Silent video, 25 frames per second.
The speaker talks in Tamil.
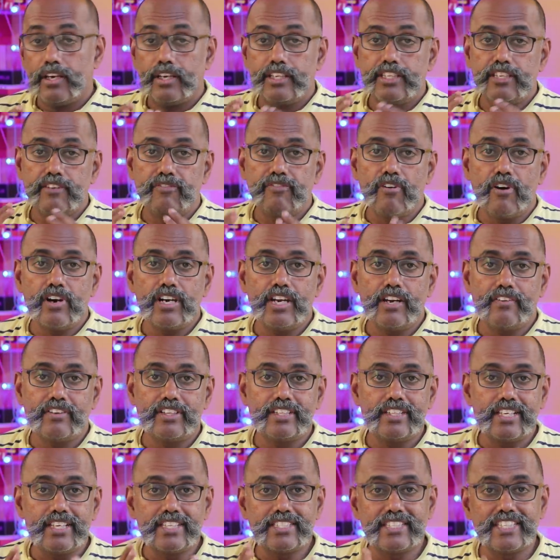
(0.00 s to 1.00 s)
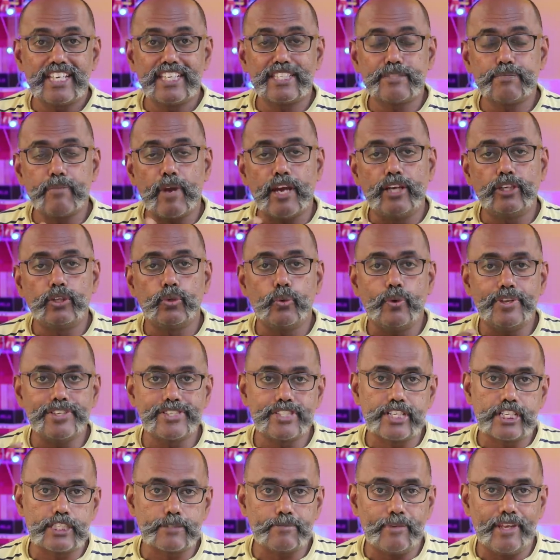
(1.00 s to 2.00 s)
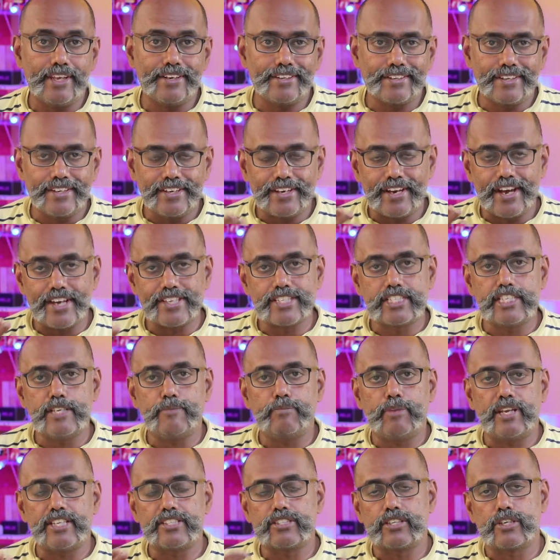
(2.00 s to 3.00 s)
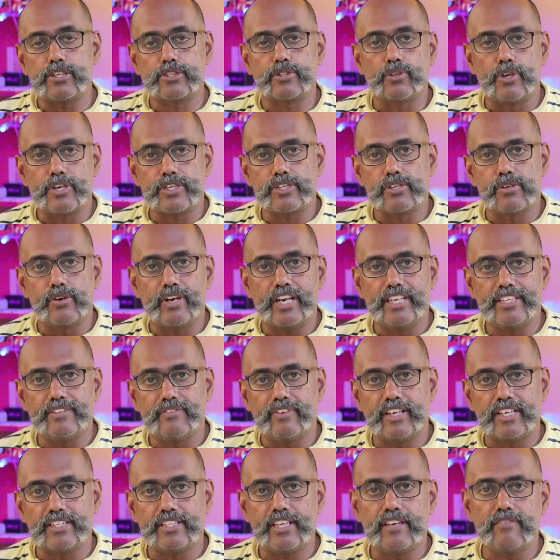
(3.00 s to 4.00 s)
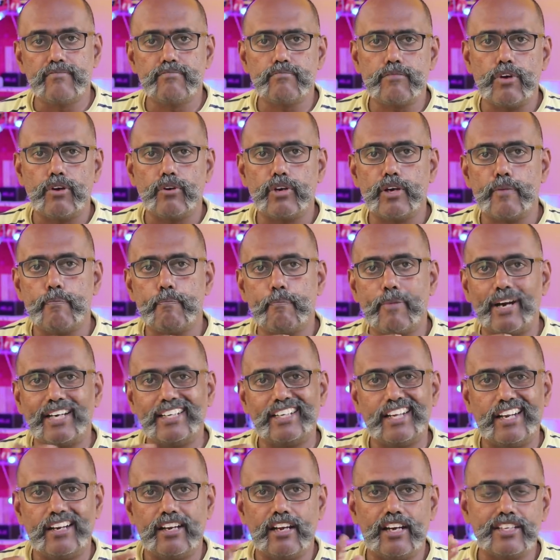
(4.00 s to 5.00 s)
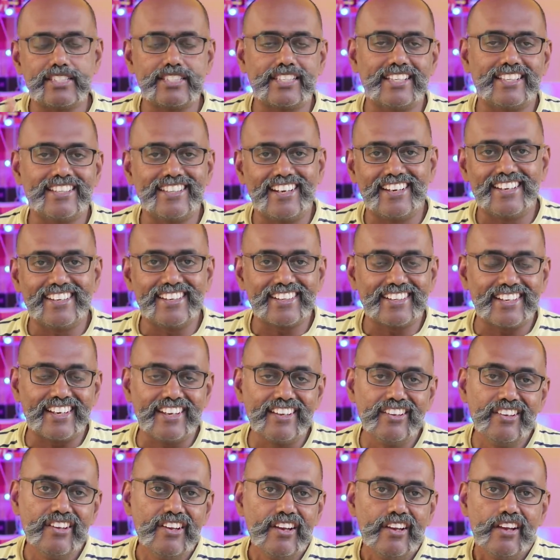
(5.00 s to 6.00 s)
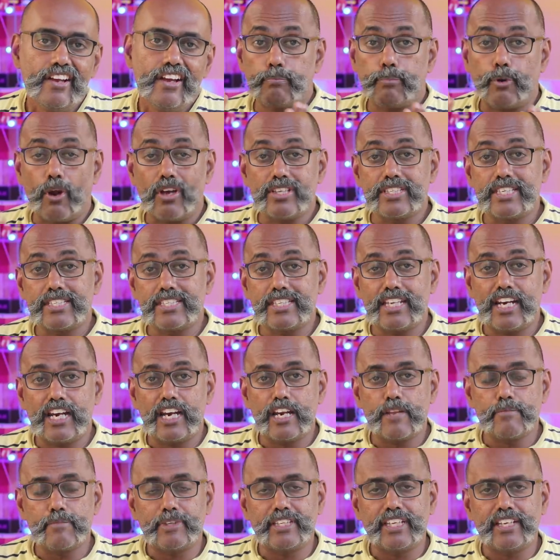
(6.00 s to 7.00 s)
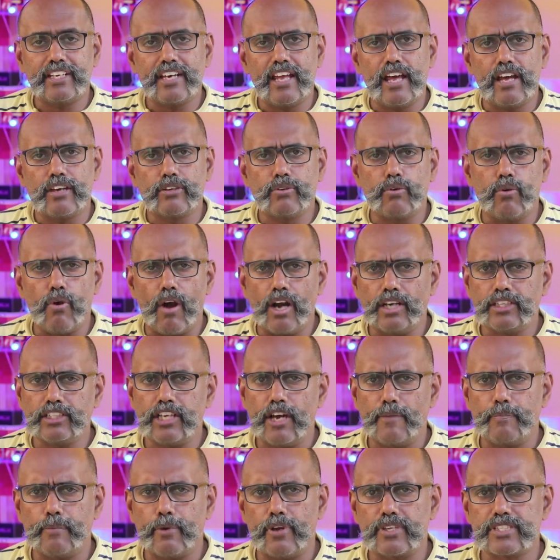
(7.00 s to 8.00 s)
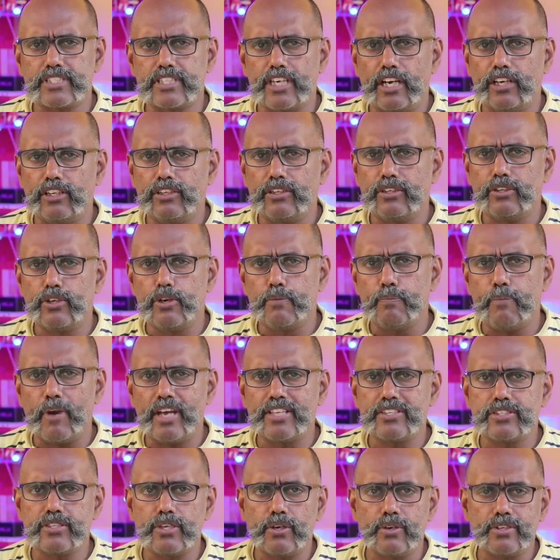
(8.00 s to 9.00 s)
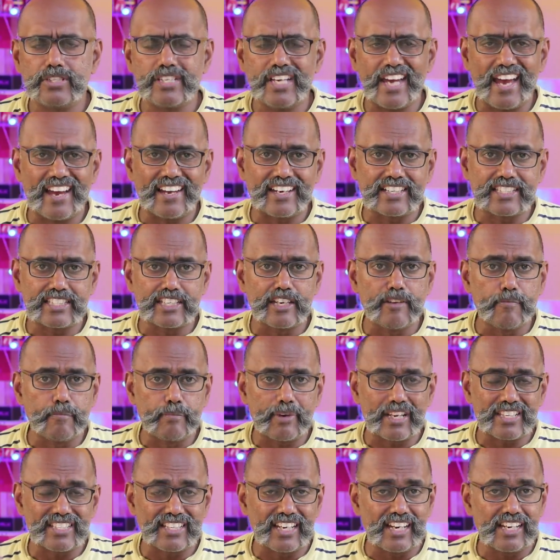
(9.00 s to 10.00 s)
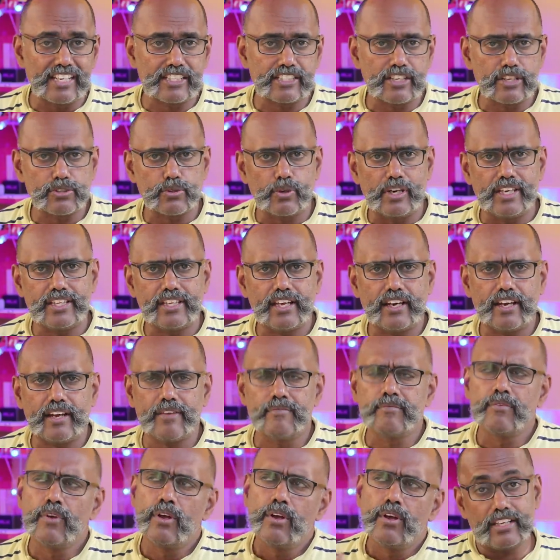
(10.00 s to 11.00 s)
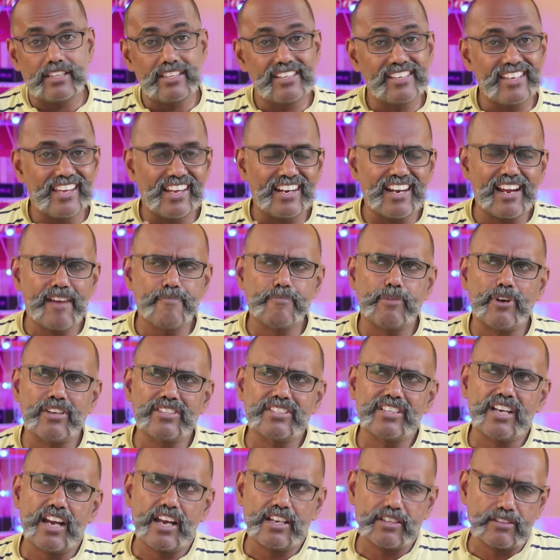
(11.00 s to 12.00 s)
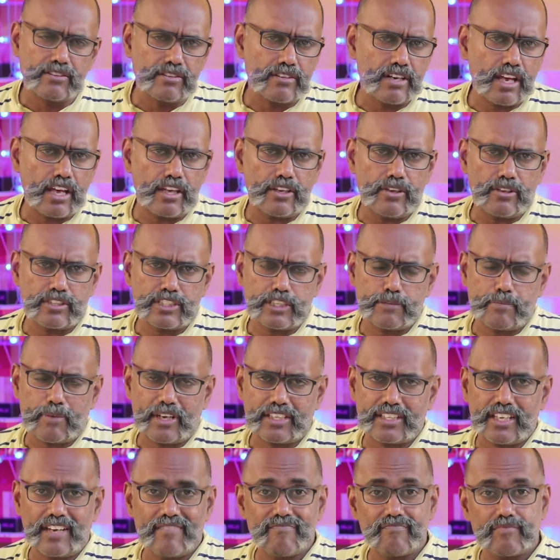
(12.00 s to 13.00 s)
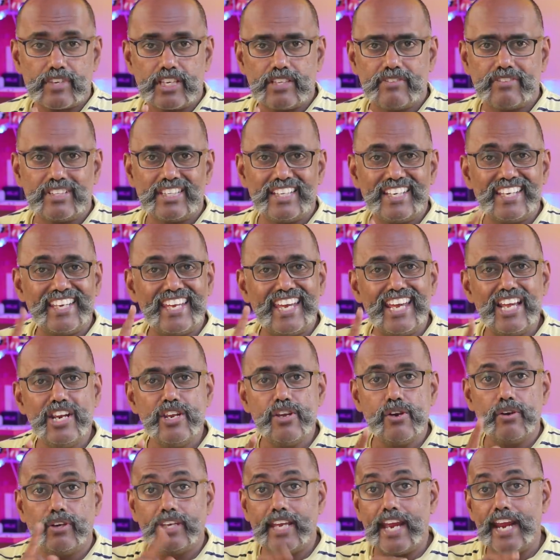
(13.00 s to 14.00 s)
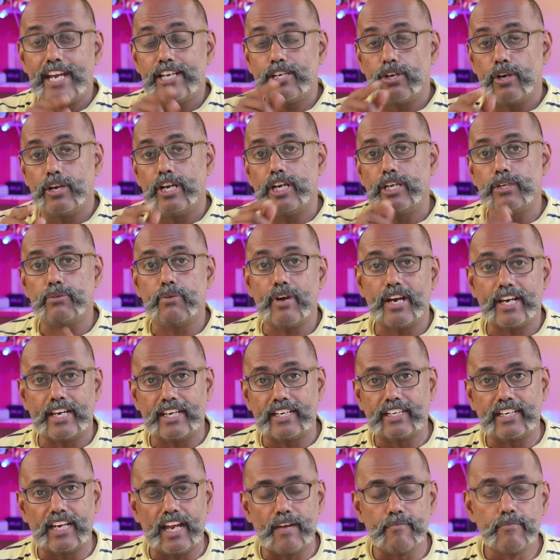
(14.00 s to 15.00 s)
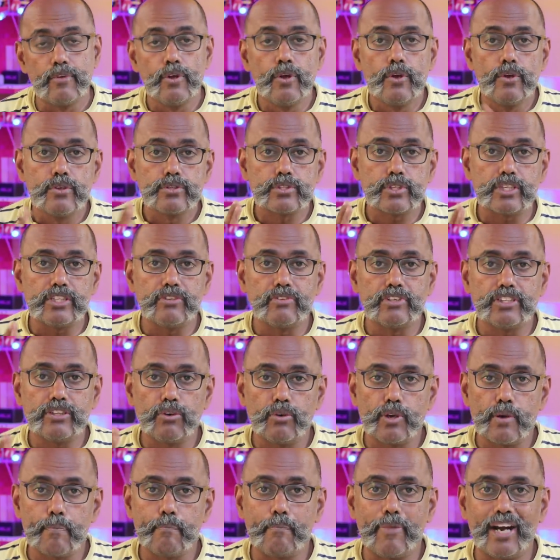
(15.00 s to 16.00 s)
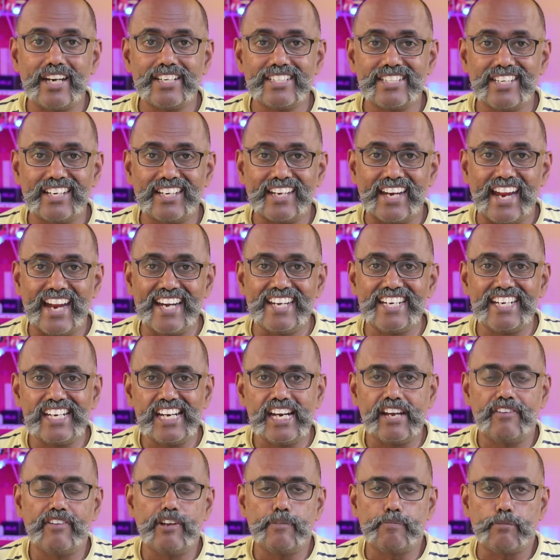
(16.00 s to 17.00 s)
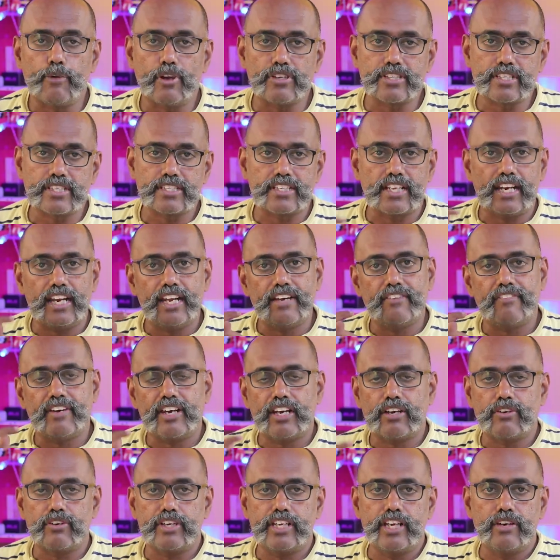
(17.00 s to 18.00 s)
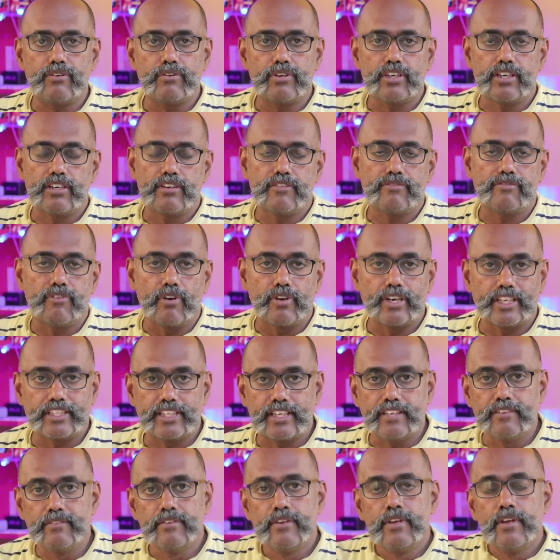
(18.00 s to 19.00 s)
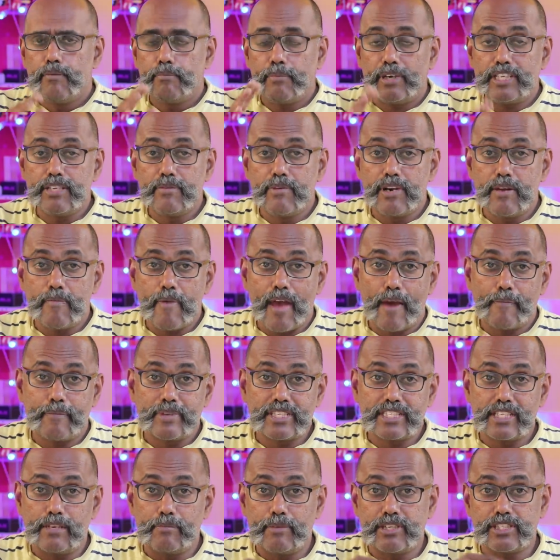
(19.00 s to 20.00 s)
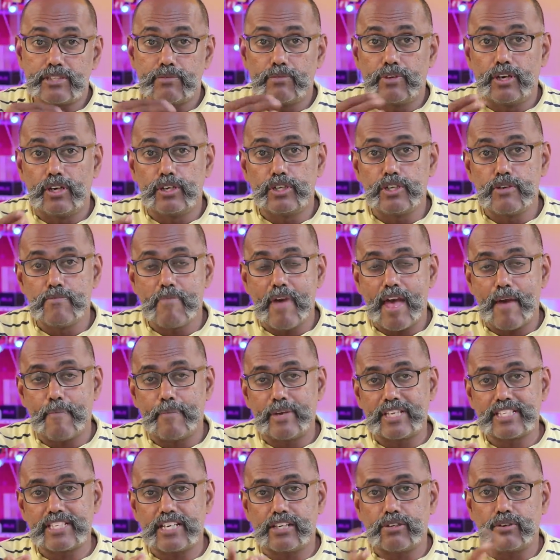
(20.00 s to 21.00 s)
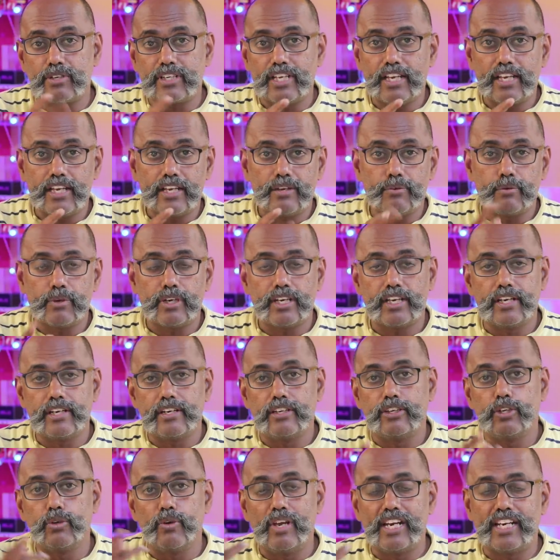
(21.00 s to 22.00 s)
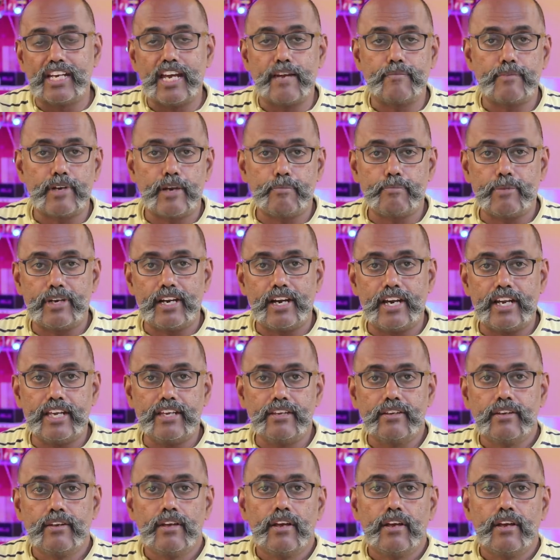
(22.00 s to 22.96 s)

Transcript: இந்த ஃபோனில் வந்து சிக்ஸ் பாயிண்ட் டூ இன்ச் டிஸ்பிளே இருக்குது ஹெச்டி ப்ளஸ் ரெசல்யூஷனோட இது வருது ஒரு பட்ட நாச்சு இதில் இருக்குது ப்ராசஸர் என்ன பார்த்தீங்கன்னா குவாட்கா ப்ராசஸர் டூ பாயிண்ட் ஜீரோ ஜிகா ஹெட்ஸ்னு ப்ரெஸ் ரிலீஸில் சொல்லியிருந்தாங்க இது என்ன ப்ராசராக இருக்கும்னு நான் யோசிச்சு பார்த்தேன் இது வந்து ஹீலியோ ஏ டுவெண்ட்டி டூவாக இருக்கலாம் ஸோ இது வந்து ஒரு பட்ஜெட் என்ட்ரி லெவல் ப்ராசஸரில் வரக்கூடிய ஒரு ஃபோன் இது பதிமூணு மேக் பிக்சல் மற்றும் ஒரு டூ மேக் பிக்சல் கொண்ட ஒரு டுவல் கேமரா பின்னாடி